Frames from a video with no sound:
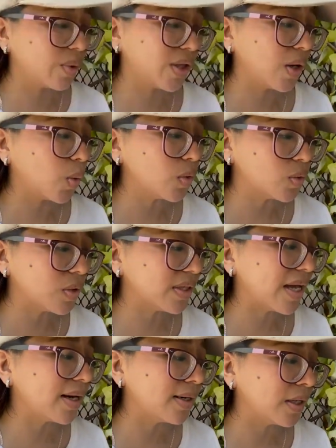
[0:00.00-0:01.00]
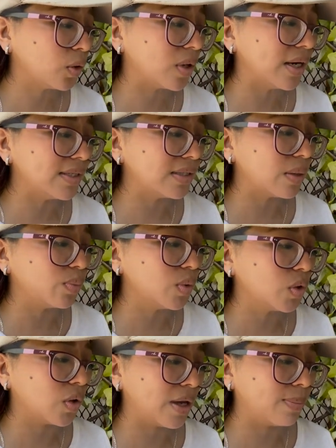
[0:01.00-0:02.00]
pueden consultar
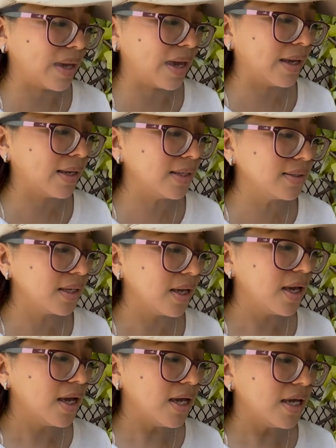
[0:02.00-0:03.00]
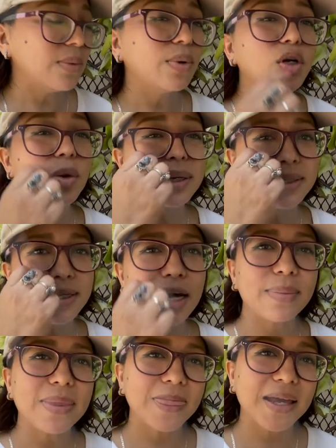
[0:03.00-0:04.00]
naturalista.mx y bueno,
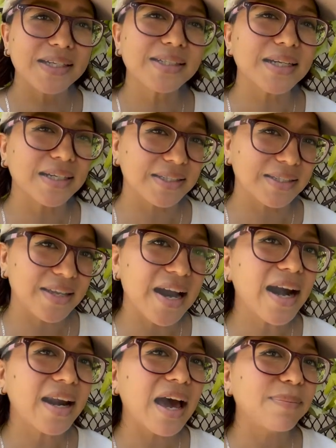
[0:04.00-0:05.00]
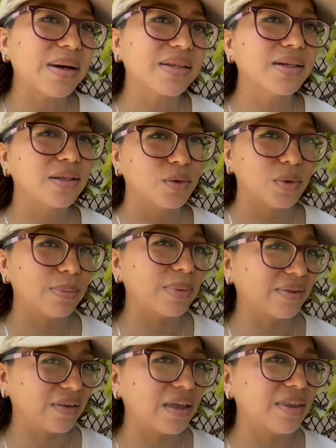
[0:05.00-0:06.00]
básicamente es registrar a partir de, una,
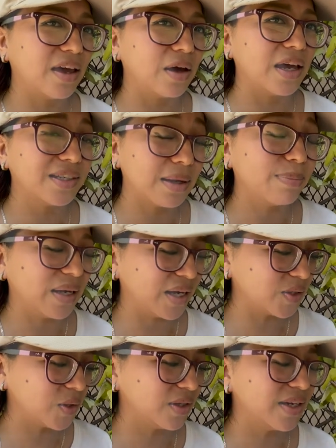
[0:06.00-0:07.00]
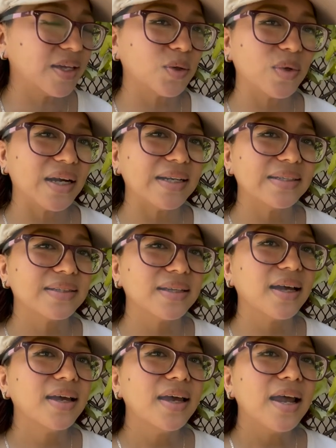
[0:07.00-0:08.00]
esta aplicación de
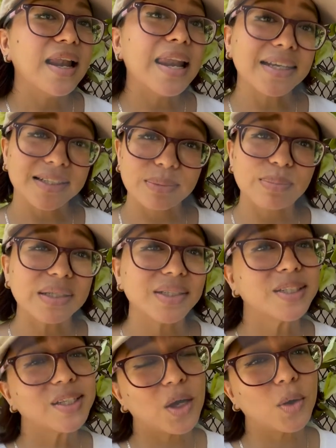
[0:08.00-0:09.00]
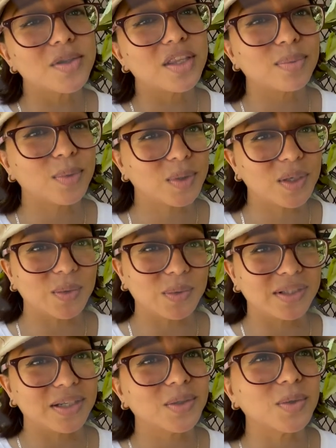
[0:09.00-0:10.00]
Naturalista las especies que encontramos en nuestra